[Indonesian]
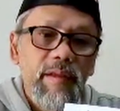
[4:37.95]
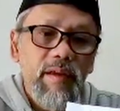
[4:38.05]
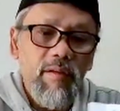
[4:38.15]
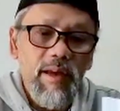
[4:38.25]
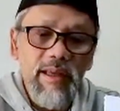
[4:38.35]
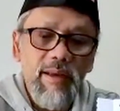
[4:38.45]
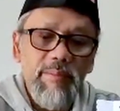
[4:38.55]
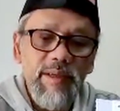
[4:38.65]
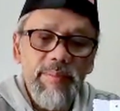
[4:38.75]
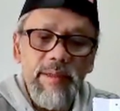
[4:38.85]
Kalau nggak kita
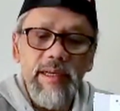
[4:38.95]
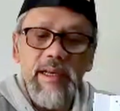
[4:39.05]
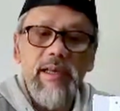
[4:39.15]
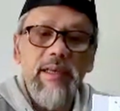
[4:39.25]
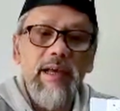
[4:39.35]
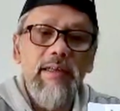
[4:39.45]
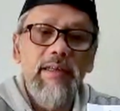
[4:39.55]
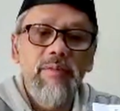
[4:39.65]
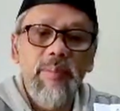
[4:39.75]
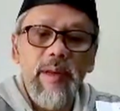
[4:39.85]
bisa pasang
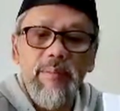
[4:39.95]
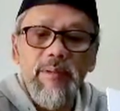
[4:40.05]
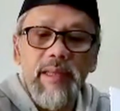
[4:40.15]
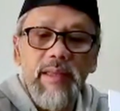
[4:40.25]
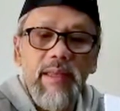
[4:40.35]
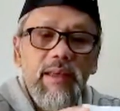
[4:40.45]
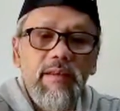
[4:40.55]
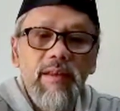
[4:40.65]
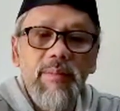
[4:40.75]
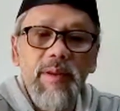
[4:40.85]
kaki-kakinya supaya dia bisa tinggi
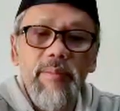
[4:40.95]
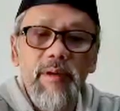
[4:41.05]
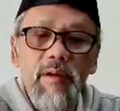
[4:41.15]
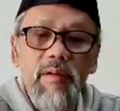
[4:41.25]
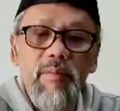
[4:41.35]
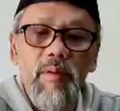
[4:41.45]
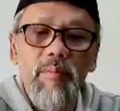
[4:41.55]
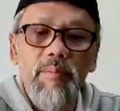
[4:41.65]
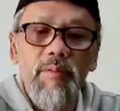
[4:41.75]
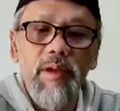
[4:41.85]
ya. Tapi kalau
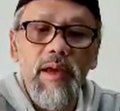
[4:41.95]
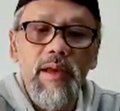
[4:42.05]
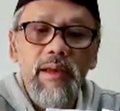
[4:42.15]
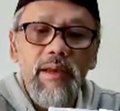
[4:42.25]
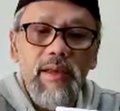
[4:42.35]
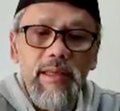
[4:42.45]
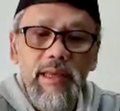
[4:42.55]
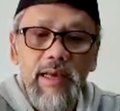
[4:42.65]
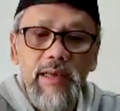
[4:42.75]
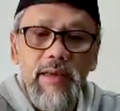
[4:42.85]
belum punya
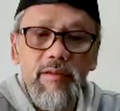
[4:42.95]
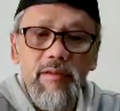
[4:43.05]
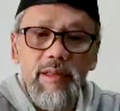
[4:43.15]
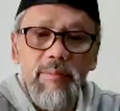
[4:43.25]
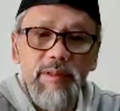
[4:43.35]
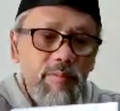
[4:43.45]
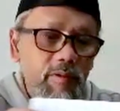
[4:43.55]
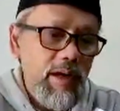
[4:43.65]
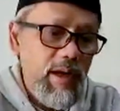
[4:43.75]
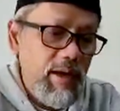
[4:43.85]
kaki-kakinya itu kita bisa
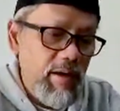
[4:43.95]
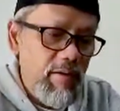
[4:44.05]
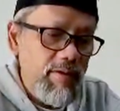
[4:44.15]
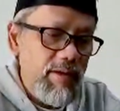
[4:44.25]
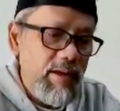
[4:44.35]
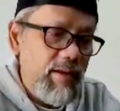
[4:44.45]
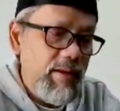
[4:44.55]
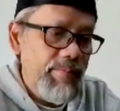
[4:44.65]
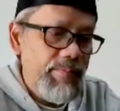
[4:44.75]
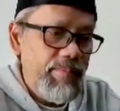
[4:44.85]
menggunakan kardus ini.
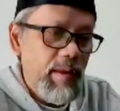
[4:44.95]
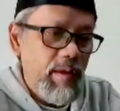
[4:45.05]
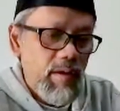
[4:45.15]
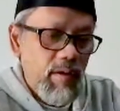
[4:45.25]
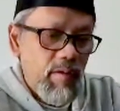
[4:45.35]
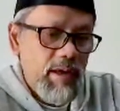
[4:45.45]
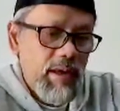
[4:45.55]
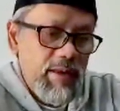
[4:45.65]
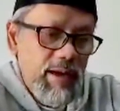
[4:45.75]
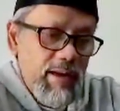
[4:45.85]
Oke,
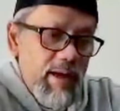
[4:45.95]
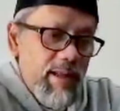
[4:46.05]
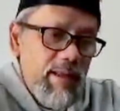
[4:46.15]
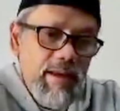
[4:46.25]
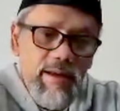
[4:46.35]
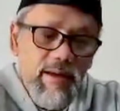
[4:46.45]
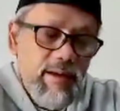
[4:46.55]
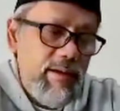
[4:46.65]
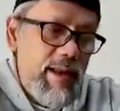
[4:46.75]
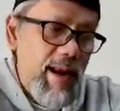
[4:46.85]
kita lihat
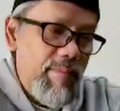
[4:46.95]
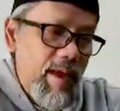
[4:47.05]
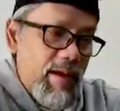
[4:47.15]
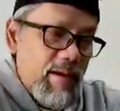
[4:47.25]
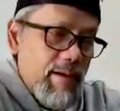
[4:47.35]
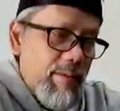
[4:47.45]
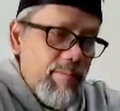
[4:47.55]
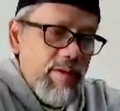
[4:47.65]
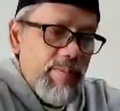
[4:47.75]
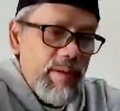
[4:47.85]
uh, dalamnya.
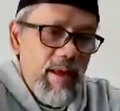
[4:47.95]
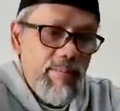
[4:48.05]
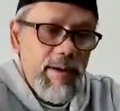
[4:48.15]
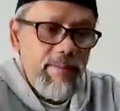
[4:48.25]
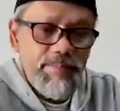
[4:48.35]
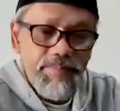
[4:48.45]
Dalamnya seperti apa?